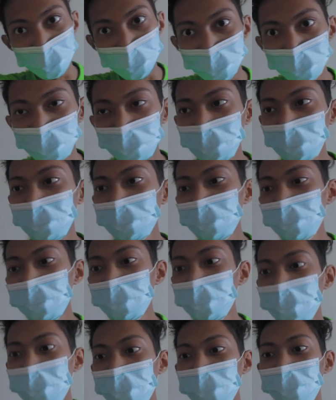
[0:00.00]
Falling
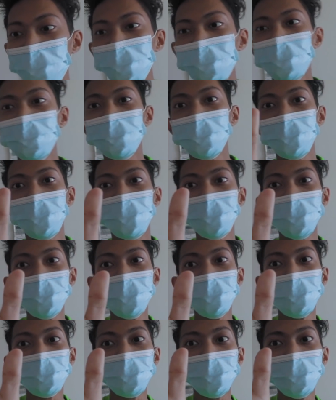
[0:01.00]
hairs. Ayan o, oh,
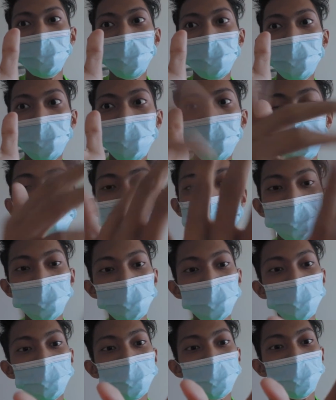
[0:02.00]
marami na. Hindi ko na nakita yun
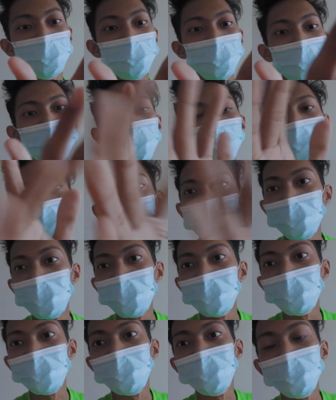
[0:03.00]
pero meron na eh.